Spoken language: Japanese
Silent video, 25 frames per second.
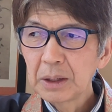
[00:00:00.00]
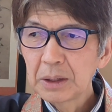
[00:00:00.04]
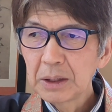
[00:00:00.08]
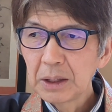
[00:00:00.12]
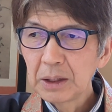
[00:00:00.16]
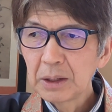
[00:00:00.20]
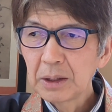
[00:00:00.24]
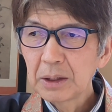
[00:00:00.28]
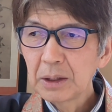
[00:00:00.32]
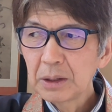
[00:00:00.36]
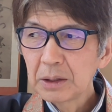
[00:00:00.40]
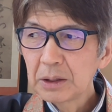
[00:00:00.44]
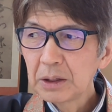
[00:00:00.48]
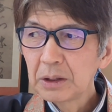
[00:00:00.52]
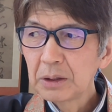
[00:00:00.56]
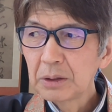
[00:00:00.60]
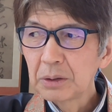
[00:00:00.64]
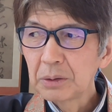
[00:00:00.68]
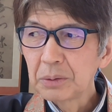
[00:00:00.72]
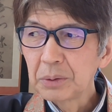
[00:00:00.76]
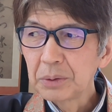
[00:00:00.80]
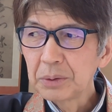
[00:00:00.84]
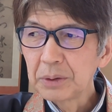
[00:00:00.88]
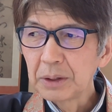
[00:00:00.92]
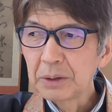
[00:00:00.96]
明らかに言え
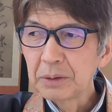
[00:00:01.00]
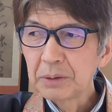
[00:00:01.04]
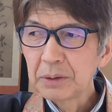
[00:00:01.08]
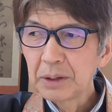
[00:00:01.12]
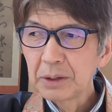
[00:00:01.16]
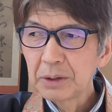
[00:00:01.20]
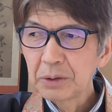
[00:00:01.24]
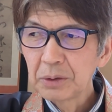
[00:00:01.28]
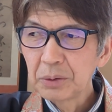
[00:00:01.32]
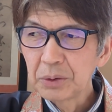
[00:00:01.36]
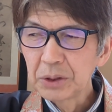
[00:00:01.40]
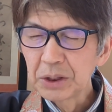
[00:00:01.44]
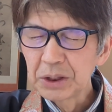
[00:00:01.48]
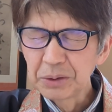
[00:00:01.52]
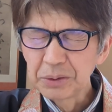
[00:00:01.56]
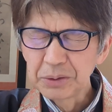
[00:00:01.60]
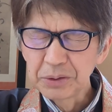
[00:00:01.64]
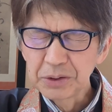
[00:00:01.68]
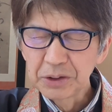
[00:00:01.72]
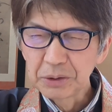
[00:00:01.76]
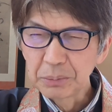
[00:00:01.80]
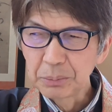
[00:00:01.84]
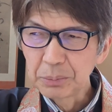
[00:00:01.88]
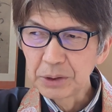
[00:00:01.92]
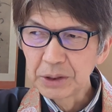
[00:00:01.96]
ることは、星の
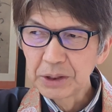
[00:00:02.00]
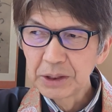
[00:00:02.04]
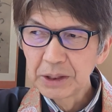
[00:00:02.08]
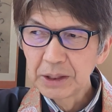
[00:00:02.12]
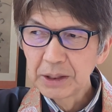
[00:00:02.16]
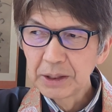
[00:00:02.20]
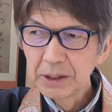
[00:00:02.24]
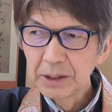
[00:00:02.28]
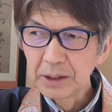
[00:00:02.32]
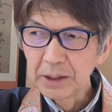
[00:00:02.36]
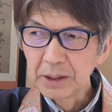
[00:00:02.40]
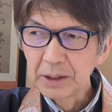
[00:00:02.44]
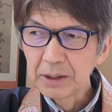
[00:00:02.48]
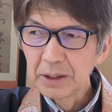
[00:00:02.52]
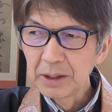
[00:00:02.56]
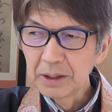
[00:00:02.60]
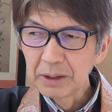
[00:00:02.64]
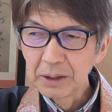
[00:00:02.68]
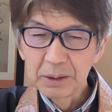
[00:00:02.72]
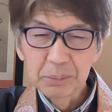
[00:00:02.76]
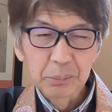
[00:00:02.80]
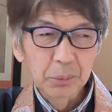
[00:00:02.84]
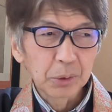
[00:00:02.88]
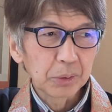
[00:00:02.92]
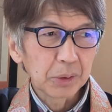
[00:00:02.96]
潰し合いや、
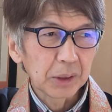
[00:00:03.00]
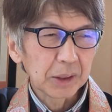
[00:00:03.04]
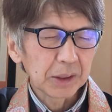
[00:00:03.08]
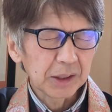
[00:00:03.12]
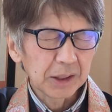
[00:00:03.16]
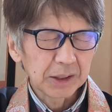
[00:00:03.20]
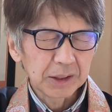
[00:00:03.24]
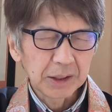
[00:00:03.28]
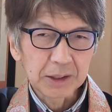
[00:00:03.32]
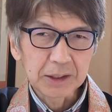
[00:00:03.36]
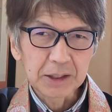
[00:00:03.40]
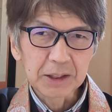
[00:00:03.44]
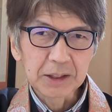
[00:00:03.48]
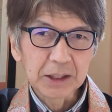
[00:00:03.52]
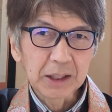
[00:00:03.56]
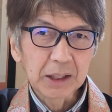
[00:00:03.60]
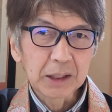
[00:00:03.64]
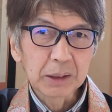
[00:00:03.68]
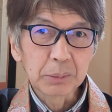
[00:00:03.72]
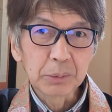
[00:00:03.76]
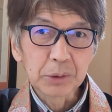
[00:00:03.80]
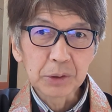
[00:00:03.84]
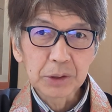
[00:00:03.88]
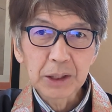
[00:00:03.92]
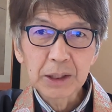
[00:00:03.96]
モグラ叩き
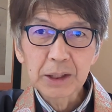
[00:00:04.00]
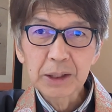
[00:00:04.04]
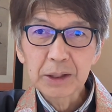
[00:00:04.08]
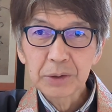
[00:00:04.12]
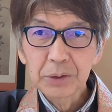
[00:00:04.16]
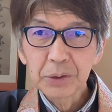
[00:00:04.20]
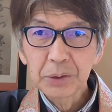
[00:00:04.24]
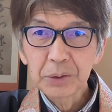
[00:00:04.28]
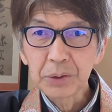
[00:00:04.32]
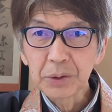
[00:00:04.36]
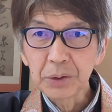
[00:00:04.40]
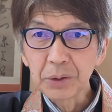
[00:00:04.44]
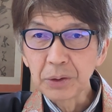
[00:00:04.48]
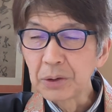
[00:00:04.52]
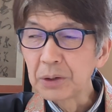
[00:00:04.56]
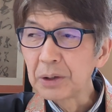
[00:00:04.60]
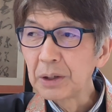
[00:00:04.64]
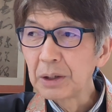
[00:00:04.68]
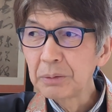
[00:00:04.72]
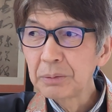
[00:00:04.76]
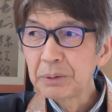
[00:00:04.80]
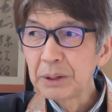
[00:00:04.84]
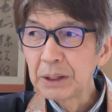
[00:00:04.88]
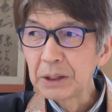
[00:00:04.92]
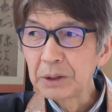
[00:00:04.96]
ゲームで、どんどん
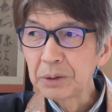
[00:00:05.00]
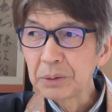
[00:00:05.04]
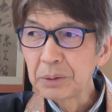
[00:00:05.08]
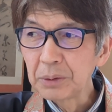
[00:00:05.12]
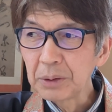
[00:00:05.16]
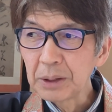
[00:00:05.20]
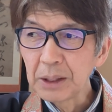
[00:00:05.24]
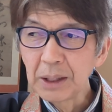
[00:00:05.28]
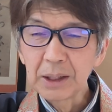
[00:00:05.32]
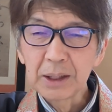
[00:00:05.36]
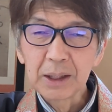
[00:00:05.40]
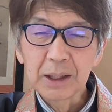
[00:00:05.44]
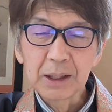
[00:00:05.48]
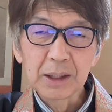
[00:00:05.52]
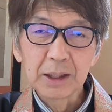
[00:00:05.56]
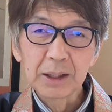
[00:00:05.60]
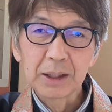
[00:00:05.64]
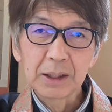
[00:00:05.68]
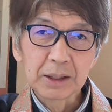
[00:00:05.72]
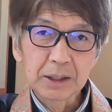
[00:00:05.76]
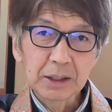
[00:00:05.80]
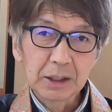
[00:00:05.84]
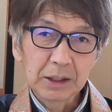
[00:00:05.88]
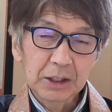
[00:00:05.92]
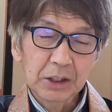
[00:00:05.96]
フィールド
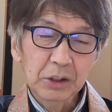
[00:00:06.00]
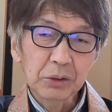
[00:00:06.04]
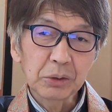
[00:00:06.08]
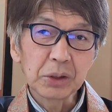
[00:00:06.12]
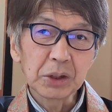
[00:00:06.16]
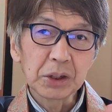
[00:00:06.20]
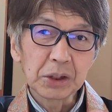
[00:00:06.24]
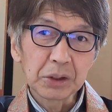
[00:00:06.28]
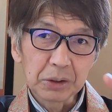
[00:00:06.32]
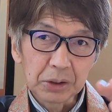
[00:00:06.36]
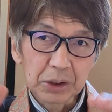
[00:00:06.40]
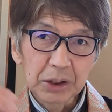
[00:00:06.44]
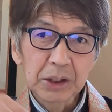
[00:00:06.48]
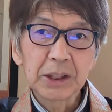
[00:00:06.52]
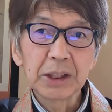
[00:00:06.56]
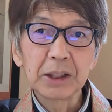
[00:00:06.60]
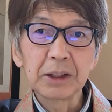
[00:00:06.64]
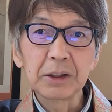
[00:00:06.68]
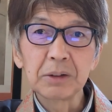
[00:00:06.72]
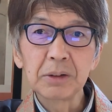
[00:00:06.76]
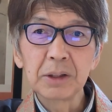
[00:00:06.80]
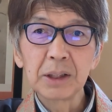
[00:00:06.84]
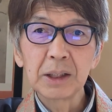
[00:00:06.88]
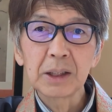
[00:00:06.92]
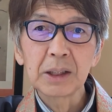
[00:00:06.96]
が縮小して
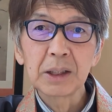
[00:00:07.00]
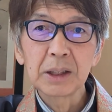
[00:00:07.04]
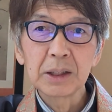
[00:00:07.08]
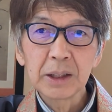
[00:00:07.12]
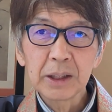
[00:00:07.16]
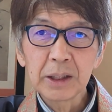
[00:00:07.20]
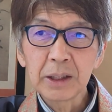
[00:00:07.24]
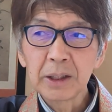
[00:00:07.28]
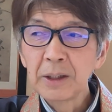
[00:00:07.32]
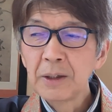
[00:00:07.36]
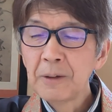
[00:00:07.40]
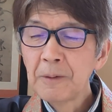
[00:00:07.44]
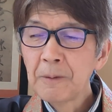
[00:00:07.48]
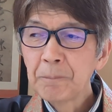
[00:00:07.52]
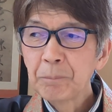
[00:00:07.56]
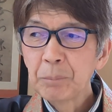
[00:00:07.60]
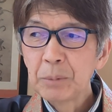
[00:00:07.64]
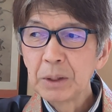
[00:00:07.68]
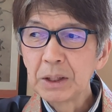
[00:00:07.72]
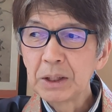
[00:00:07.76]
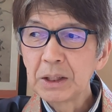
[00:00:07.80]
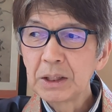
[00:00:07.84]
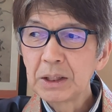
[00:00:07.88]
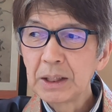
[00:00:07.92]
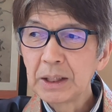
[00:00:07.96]
いく中で、
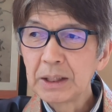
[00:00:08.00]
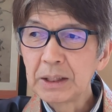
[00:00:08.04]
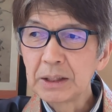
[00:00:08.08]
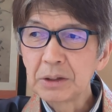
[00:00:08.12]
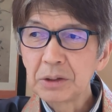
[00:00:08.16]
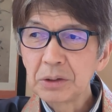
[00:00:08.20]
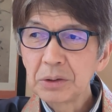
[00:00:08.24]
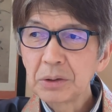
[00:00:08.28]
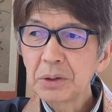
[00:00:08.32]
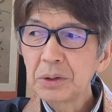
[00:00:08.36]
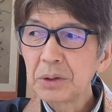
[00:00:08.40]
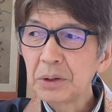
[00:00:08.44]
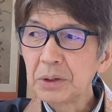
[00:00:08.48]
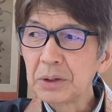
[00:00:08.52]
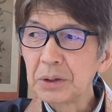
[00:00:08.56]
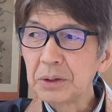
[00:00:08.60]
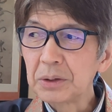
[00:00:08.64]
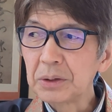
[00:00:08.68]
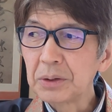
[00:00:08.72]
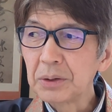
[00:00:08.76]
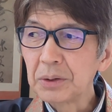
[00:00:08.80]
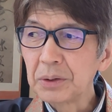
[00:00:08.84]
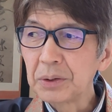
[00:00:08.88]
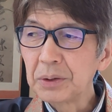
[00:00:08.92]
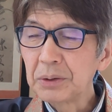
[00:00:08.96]
生きていくという
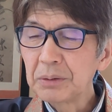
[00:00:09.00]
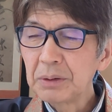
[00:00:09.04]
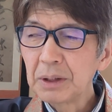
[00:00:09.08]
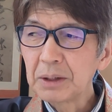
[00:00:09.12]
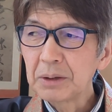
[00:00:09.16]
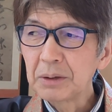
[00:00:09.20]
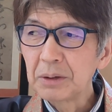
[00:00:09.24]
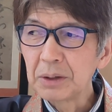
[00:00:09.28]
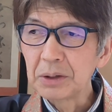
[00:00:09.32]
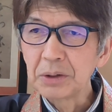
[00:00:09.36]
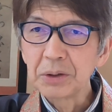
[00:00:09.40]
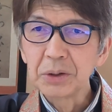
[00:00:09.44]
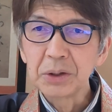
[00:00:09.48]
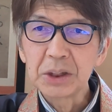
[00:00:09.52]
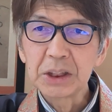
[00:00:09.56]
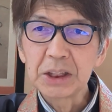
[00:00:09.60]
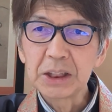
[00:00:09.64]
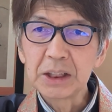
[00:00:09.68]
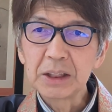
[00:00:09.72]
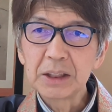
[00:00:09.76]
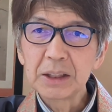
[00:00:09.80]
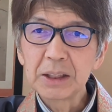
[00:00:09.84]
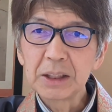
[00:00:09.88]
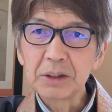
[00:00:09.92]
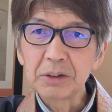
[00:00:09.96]
ことは、これ、
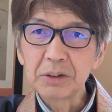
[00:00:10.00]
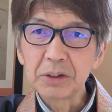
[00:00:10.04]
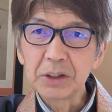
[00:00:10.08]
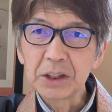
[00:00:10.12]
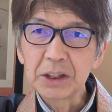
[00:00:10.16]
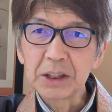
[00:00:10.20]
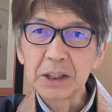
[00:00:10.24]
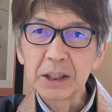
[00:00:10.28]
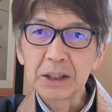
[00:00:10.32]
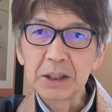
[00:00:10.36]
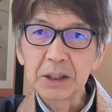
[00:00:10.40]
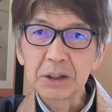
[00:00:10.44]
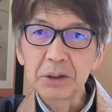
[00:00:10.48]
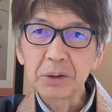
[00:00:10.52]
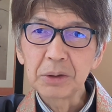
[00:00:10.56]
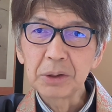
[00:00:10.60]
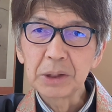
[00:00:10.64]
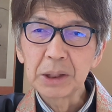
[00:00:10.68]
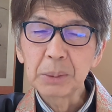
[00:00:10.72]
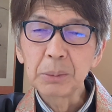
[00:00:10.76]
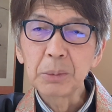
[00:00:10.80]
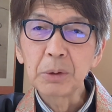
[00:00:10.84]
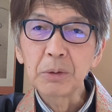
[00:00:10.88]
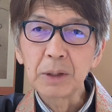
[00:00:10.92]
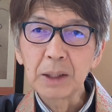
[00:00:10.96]
年いってる人間にとっ
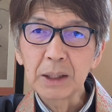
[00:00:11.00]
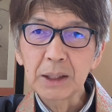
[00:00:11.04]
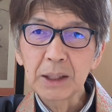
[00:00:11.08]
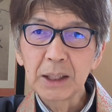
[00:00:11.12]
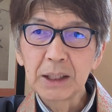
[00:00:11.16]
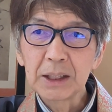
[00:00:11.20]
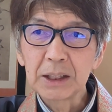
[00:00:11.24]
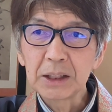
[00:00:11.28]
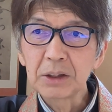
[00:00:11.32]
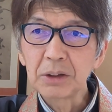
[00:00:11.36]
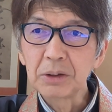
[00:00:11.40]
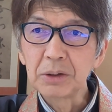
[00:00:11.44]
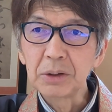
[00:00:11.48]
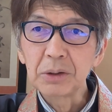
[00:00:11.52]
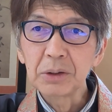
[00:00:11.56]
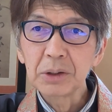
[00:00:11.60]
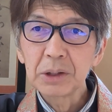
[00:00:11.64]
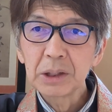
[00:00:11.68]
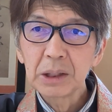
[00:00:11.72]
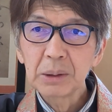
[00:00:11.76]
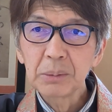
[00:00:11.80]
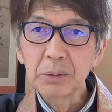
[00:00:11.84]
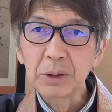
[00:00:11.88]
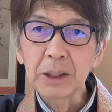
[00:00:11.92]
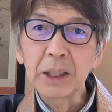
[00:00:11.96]
ても、若い人にとっ
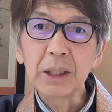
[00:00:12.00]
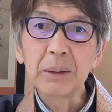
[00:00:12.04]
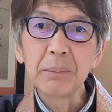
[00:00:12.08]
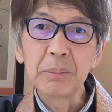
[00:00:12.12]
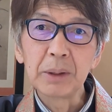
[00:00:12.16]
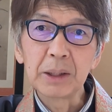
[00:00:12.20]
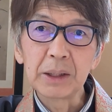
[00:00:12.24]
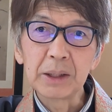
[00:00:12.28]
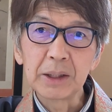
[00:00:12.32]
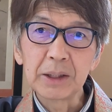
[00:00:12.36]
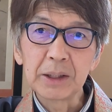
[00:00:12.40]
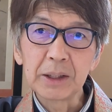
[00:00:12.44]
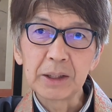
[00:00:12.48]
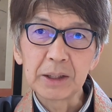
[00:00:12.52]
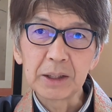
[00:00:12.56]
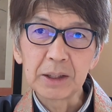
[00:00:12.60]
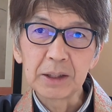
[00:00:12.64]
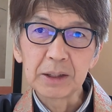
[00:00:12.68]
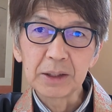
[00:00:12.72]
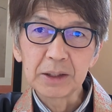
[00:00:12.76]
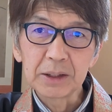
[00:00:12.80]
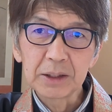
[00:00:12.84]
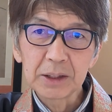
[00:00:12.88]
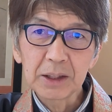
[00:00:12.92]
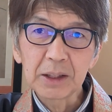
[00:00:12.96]
ても、賢明なやり
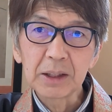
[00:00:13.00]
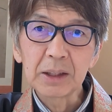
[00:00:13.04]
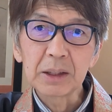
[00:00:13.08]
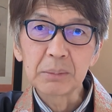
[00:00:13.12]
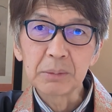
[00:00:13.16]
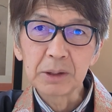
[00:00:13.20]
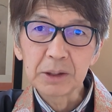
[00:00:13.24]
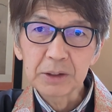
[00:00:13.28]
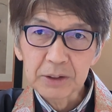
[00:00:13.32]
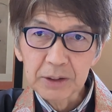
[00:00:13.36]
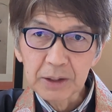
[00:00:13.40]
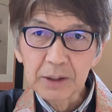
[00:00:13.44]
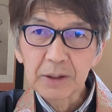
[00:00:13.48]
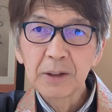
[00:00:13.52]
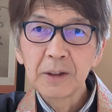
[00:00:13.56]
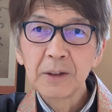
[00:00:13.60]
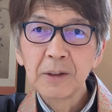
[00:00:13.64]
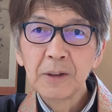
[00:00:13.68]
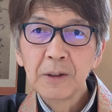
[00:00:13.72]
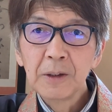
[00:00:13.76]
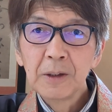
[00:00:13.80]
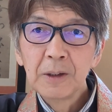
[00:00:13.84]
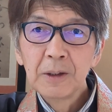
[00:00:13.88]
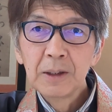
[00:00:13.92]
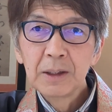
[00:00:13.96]
方じゃありません。
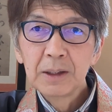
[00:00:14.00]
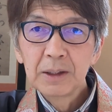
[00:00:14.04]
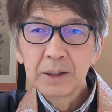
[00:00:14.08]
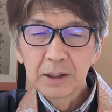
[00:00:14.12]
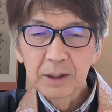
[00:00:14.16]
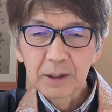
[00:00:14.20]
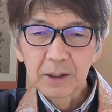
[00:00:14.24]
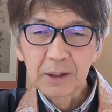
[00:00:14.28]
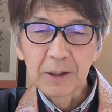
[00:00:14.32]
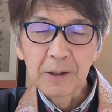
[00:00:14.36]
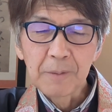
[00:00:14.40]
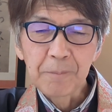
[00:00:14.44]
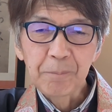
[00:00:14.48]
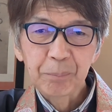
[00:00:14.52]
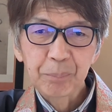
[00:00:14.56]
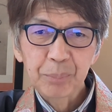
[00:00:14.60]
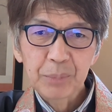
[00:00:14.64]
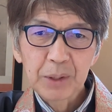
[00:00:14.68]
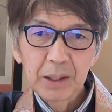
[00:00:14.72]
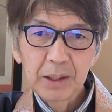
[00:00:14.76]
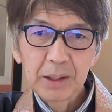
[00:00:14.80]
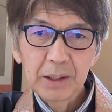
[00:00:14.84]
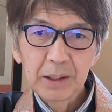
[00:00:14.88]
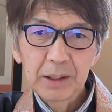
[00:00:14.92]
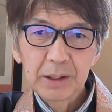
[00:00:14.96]
だから、
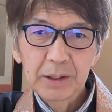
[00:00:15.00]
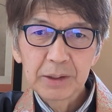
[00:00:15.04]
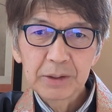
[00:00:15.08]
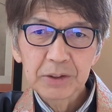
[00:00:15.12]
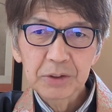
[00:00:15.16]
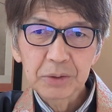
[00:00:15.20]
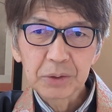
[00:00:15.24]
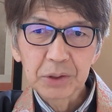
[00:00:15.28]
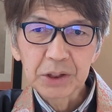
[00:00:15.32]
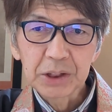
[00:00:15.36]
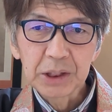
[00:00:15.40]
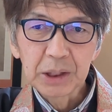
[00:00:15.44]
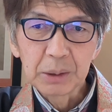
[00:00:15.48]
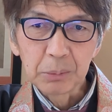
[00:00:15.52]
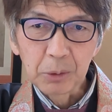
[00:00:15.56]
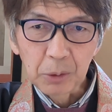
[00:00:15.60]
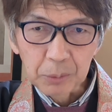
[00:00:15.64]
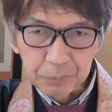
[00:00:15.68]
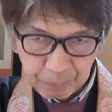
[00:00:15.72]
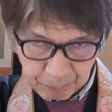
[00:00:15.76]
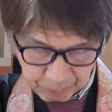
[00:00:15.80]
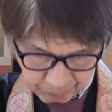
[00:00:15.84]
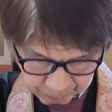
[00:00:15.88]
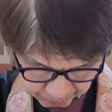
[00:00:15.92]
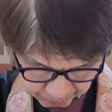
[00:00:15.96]
えー、少しでも、